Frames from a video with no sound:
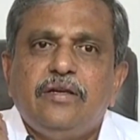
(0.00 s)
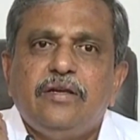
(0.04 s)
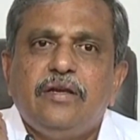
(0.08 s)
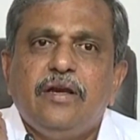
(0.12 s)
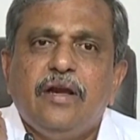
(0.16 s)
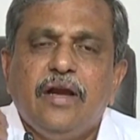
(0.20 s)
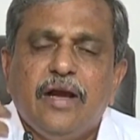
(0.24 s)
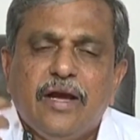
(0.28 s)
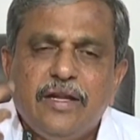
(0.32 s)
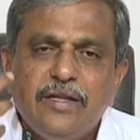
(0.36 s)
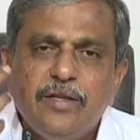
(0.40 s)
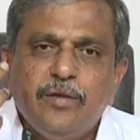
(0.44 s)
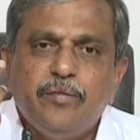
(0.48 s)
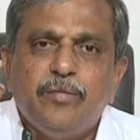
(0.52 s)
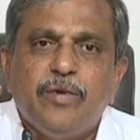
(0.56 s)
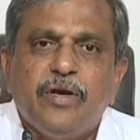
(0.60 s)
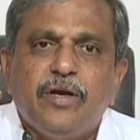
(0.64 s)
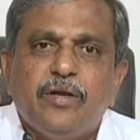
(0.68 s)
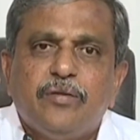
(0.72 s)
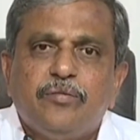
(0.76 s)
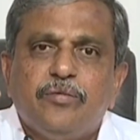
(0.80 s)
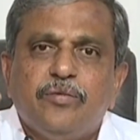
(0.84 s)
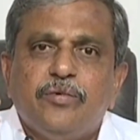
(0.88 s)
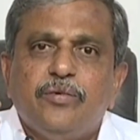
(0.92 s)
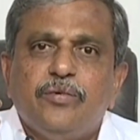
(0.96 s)
గాంధీ
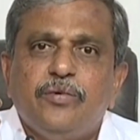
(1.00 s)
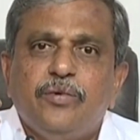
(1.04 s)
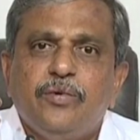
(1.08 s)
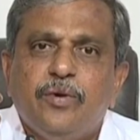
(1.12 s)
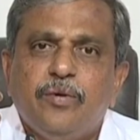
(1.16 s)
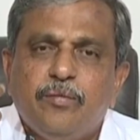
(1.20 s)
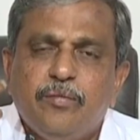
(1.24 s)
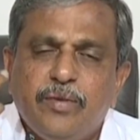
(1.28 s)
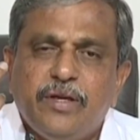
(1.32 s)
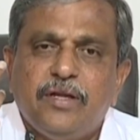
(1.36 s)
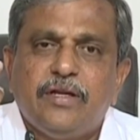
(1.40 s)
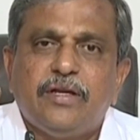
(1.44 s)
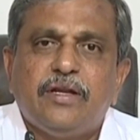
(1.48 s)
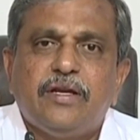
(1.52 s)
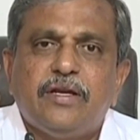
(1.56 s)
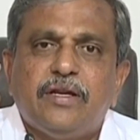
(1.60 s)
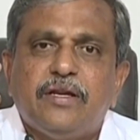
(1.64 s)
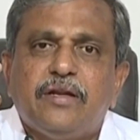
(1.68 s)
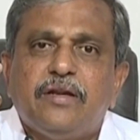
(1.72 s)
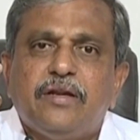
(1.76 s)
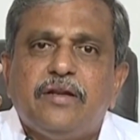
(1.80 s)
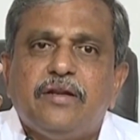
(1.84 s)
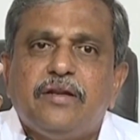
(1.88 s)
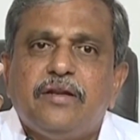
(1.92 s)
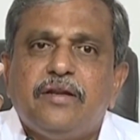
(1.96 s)
మహాత్ముడు అంబేద్కర్
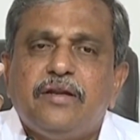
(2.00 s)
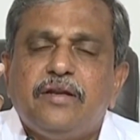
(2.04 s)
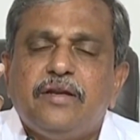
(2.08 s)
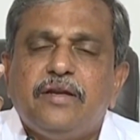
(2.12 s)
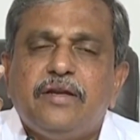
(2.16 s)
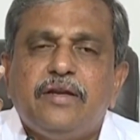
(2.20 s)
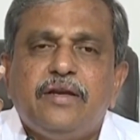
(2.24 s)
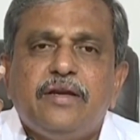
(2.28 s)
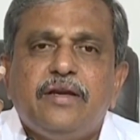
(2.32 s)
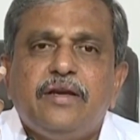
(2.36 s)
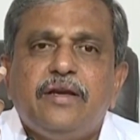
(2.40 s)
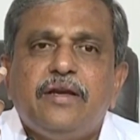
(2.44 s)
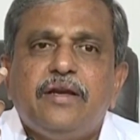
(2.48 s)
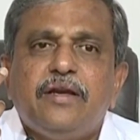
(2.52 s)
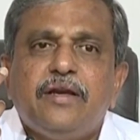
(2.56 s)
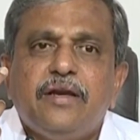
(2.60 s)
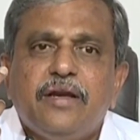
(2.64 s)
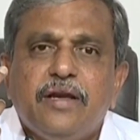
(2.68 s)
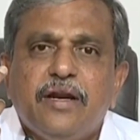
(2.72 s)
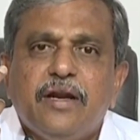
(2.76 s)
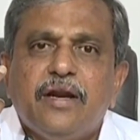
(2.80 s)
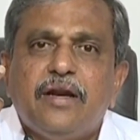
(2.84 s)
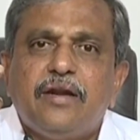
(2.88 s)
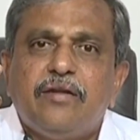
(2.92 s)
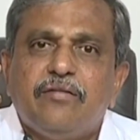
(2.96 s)

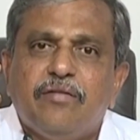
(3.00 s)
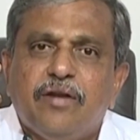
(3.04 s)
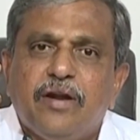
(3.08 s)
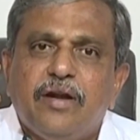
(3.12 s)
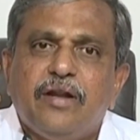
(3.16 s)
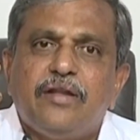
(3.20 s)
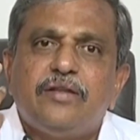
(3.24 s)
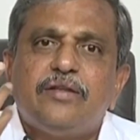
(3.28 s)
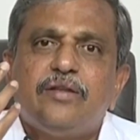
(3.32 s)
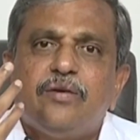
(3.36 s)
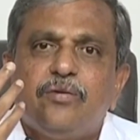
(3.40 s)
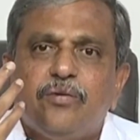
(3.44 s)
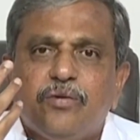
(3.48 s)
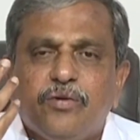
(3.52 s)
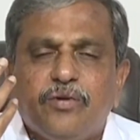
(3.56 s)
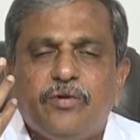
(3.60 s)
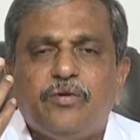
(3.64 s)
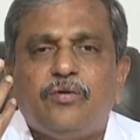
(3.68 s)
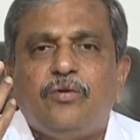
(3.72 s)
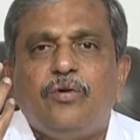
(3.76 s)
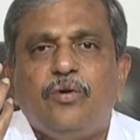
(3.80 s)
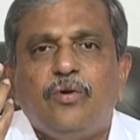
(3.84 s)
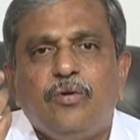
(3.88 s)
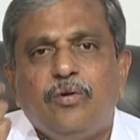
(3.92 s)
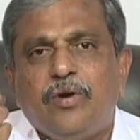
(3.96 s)
ఇలాంటి వాళ్ళంతా ఒక
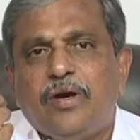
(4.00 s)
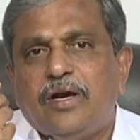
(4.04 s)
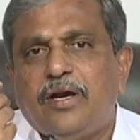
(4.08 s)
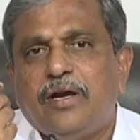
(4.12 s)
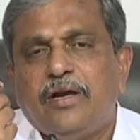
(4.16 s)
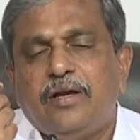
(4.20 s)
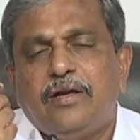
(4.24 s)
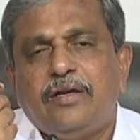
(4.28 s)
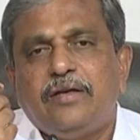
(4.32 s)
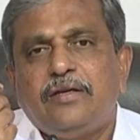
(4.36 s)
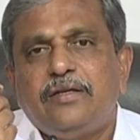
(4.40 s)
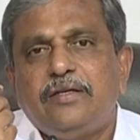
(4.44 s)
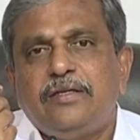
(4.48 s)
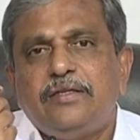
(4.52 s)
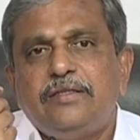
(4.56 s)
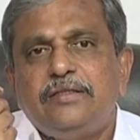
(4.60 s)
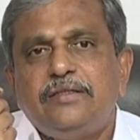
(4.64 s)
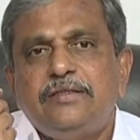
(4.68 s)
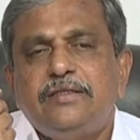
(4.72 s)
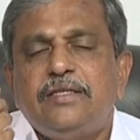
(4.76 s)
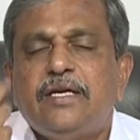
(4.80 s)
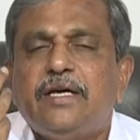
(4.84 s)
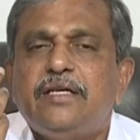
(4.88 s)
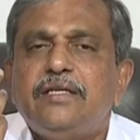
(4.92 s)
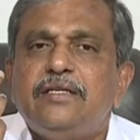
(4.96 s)
కోవ
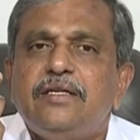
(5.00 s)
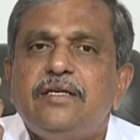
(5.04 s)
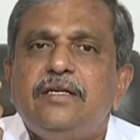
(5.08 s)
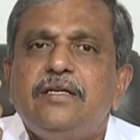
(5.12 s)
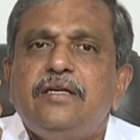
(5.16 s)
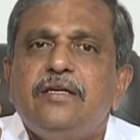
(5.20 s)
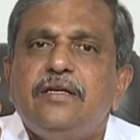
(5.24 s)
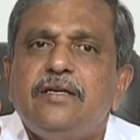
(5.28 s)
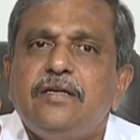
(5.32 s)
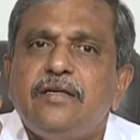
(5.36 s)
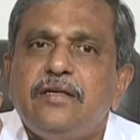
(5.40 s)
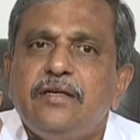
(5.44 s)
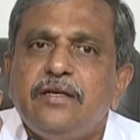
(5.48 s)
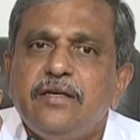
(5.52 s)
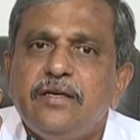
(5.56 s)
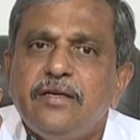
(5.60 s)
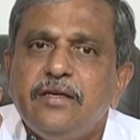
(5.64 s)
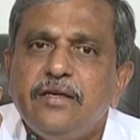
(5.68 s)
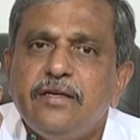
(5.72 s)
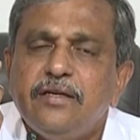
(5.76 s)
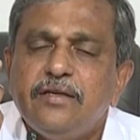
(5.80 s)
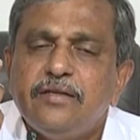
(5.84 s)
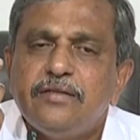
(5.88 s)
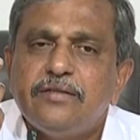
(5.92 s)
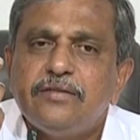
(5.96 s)
జాతి
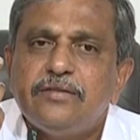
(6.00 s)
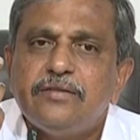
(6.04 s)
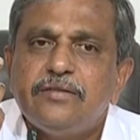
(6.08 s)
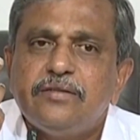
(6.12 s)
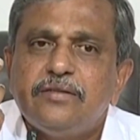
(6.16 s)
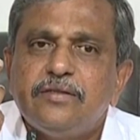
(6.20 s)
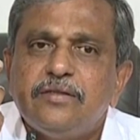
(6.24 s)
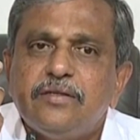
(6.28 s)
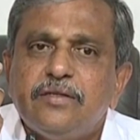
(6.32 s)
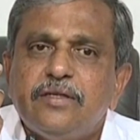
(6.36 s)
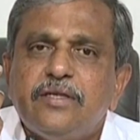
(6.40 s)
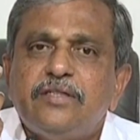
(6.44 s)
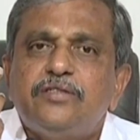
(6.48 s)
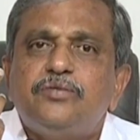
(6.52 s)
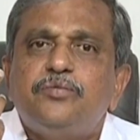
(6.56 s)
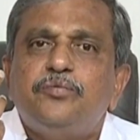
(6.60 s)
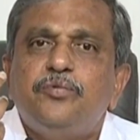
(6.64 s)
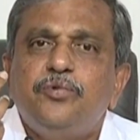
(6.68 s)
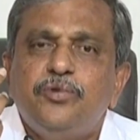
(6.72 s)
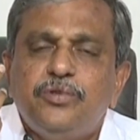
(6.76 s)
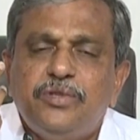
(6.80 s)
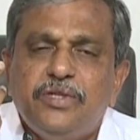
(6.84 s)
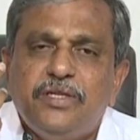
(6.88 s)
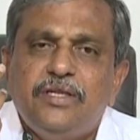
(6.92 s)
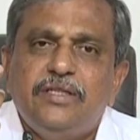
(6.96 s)
కి
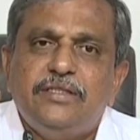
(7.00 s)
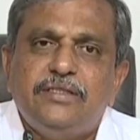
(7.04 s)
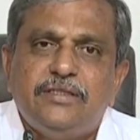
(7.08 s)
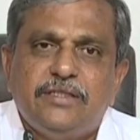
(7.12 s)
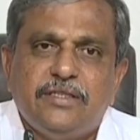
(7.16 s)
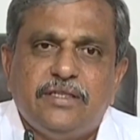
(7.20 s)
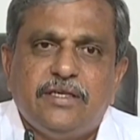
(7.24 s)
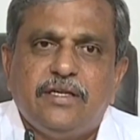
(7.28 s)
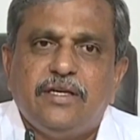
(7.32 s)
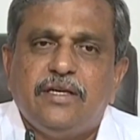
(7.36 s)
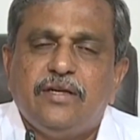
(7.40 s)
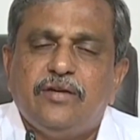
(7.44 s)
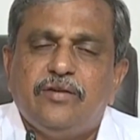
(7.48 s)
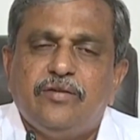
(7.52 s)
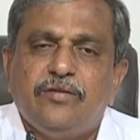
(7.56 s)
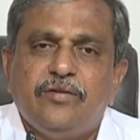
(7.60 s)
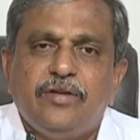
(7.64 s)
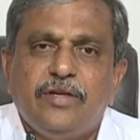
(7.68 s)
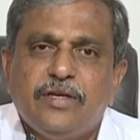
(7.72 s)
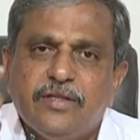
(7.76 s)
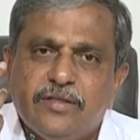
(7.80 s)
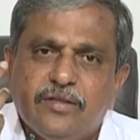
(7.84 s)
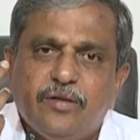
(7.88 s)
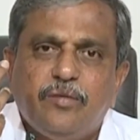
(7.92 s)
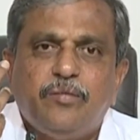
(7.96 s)
స్ఫూర్తినిచ్చే నాయకులు
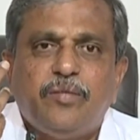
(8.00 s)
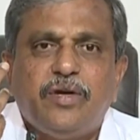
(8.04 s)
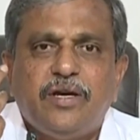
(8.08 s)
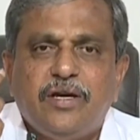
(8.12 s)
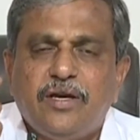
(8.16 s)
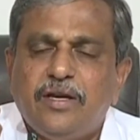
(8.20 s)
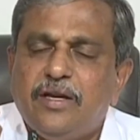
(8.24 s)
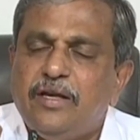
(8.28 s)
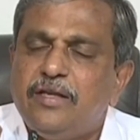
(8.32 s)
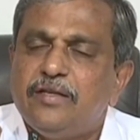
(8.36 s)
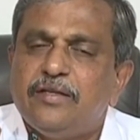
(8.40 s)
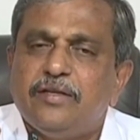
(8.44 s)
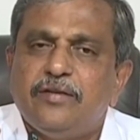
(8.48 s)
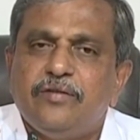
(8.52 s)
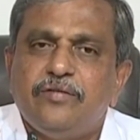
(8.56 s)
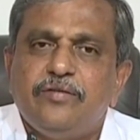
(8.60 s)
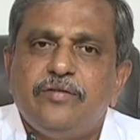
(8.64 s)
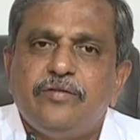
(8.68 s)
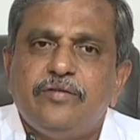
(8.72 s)
నేతలు మహానేతలు